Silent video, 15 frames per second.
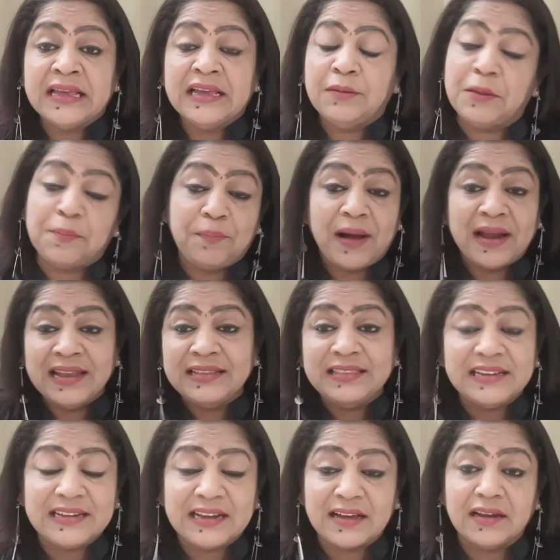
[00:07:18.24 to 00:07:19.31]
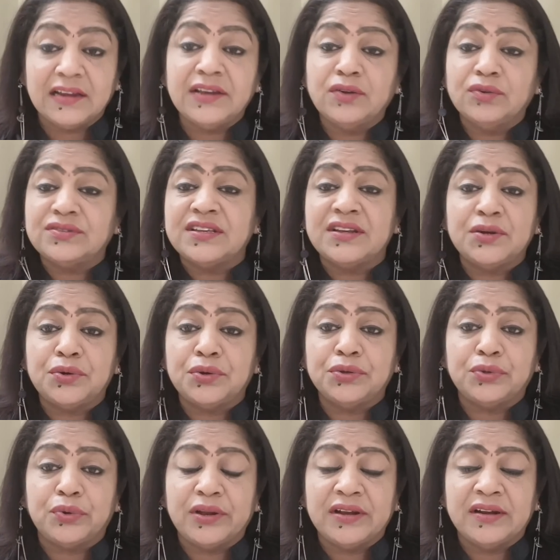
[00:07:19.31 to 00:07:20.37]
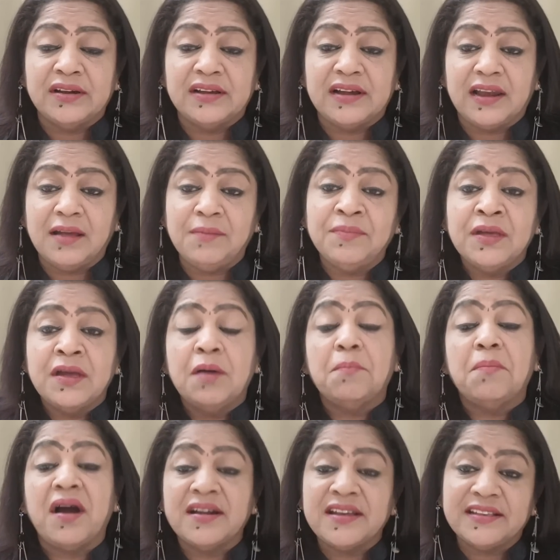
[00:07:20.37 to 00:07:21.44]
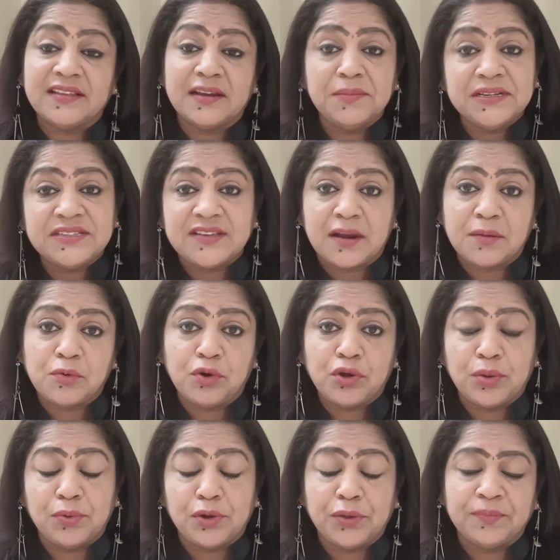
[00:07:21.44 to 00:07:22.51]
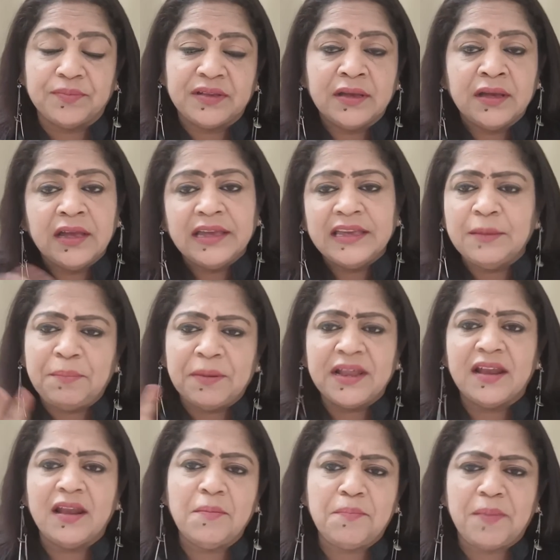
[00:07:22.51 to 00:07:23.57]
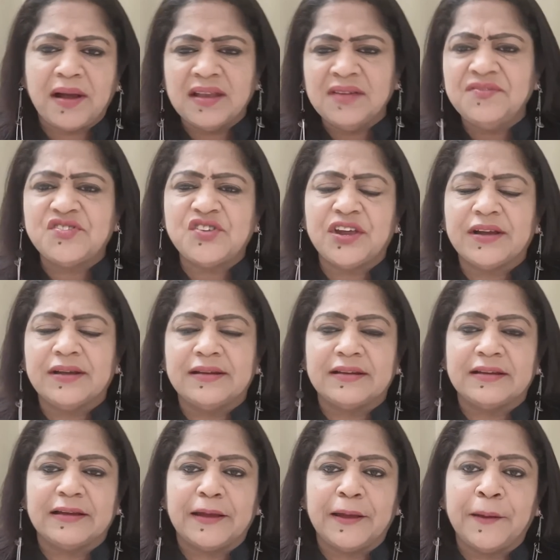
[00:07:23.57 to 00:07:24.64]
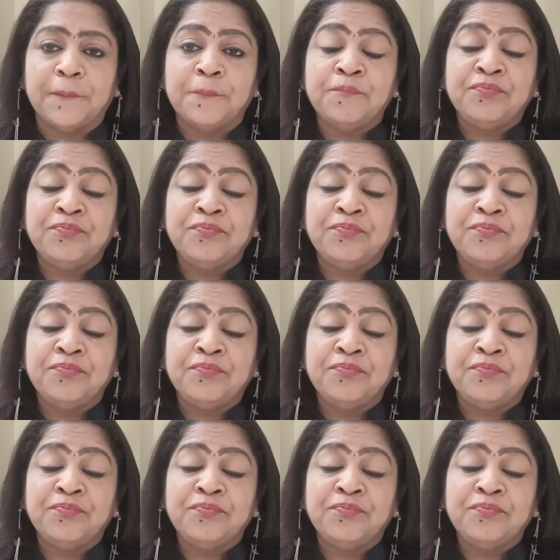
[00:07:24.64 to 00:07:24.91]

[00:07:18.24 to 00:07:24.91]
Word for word: இப்படி பல திட்டங்கள் இன்னும் சிறு குறு தொழில்களுக்கெல்லாம் மானியத்தில் மின்சாரம் கொடுக்க முடியும் இப்படியெல்லாம் பல விஷயங்கள் இருக்குங்க